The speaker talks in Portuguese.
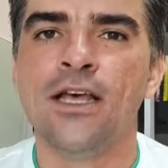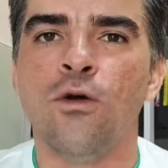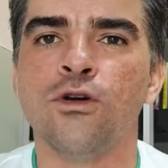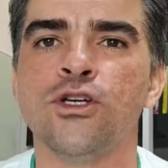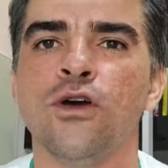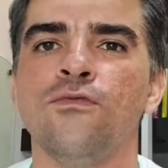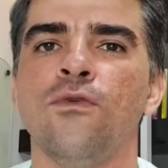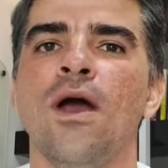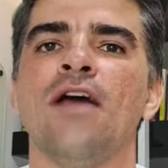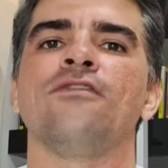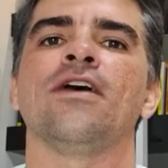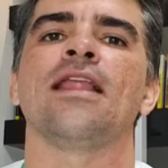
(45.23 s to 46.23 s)
onde eu vou
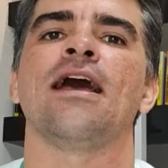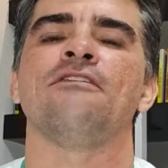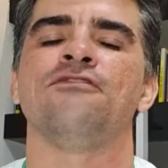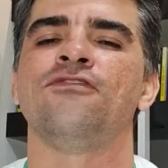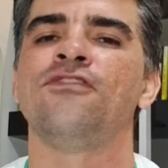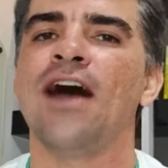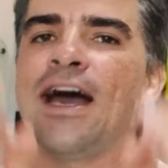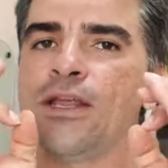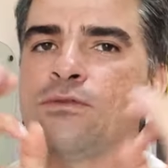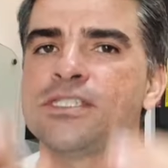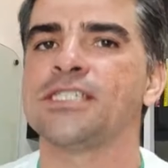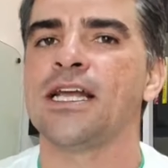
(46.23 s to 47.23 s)
revelar
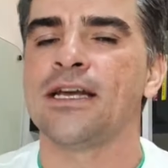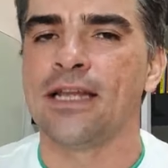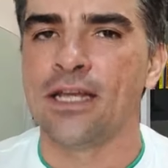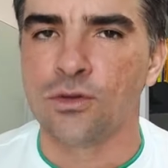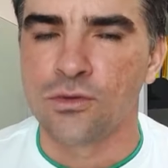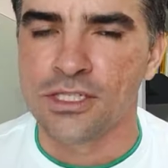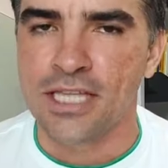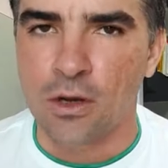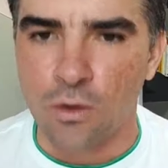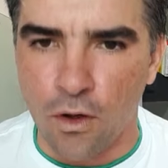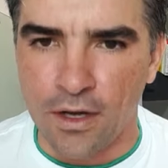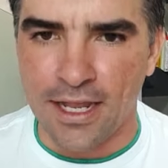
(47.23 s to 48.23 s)
vários segredos da
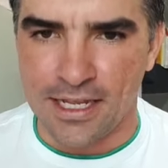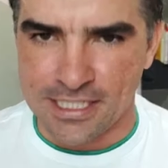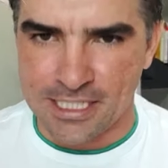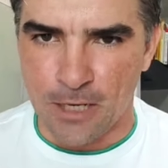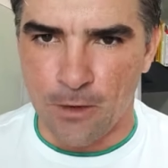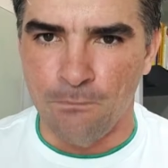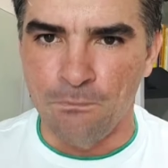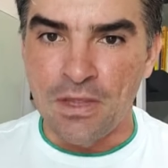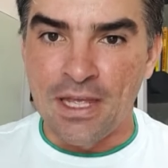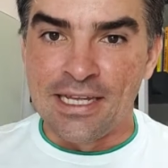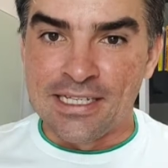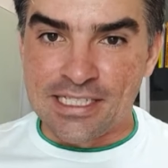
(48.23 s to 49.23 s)
cocriação.
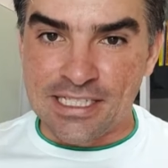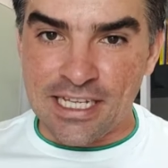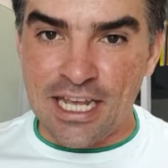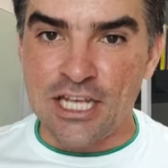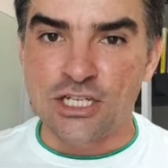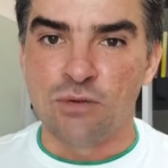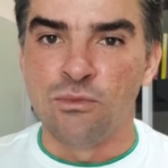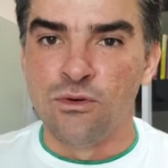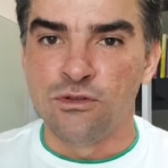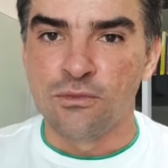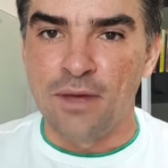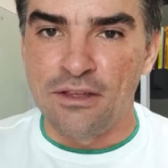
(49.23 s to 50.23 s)
Sejam
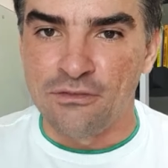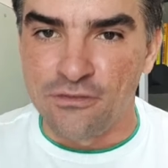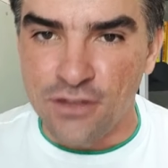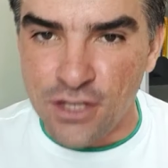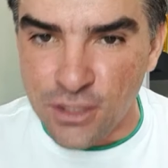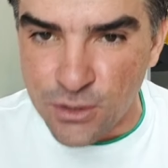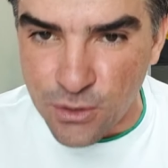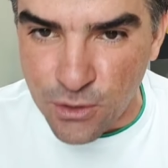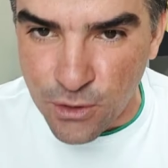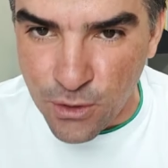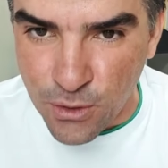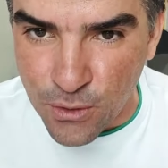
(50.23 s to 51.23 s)
muito
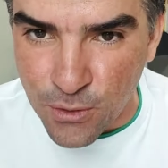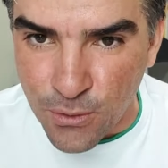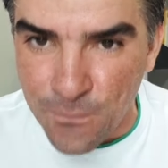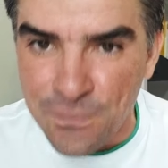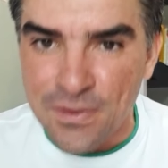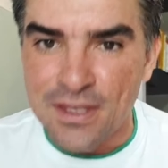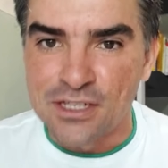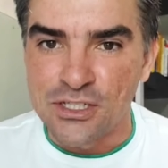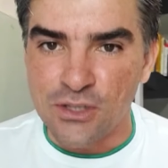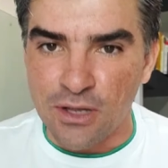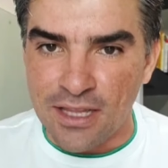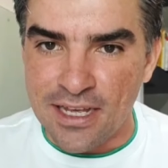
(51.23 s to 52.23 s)
bem-vindos,
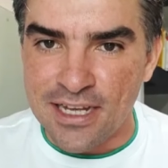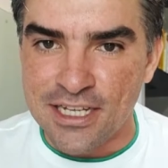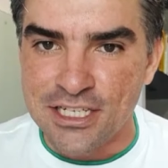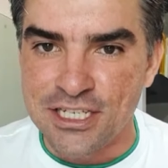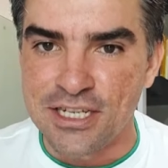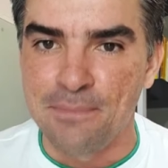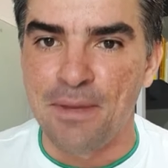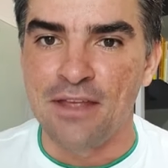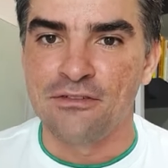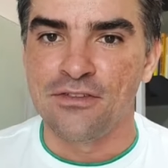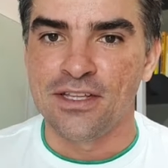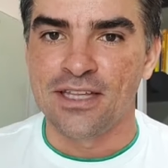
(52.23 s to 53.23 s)
Solange,
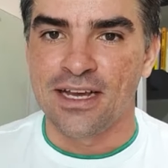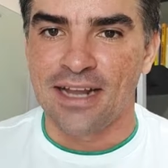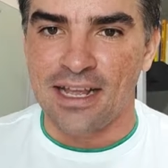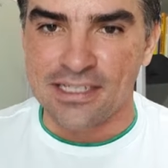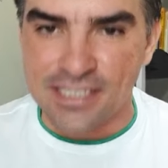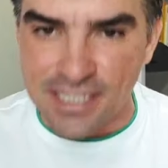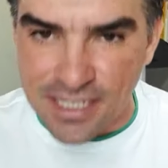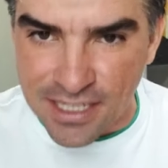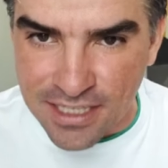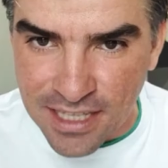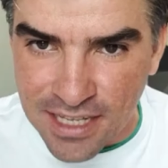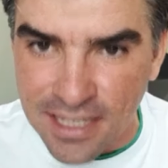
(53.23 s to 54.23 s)
bem-vinda
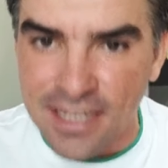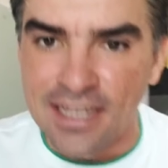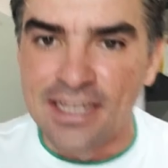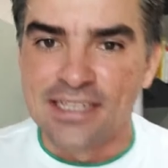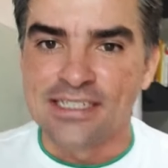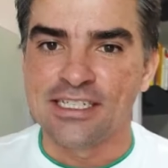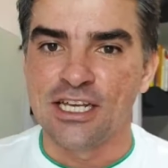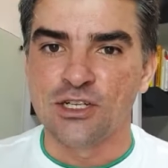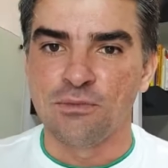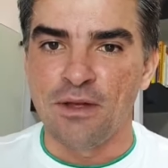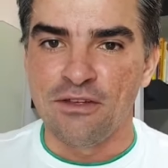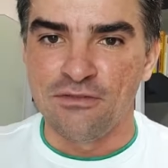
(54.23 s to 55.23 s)
Gracina,
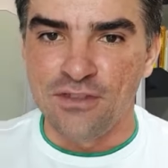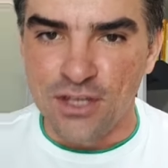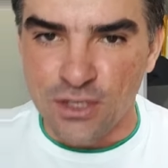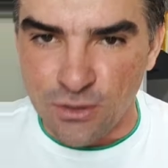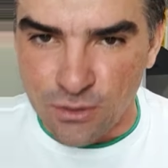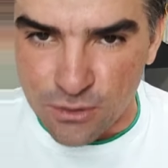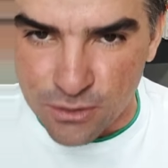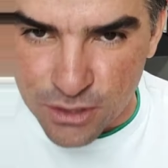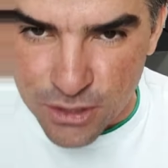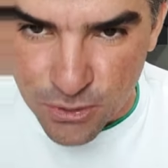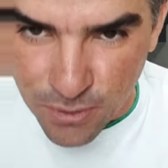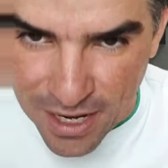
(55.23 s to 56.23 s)
Sejam bem-vindos,
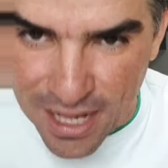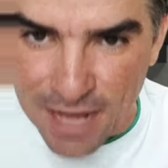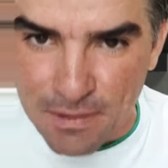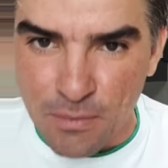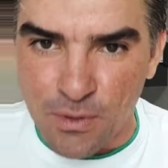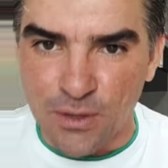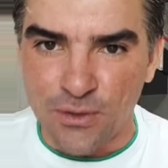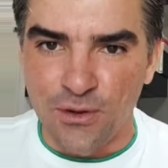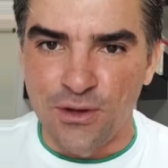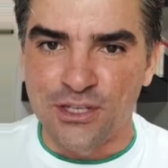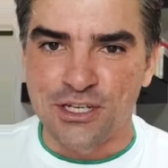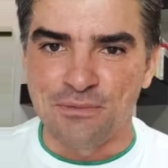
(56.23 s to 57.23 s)
Jurema, boa
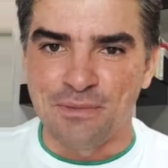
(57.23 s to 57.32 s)
noite,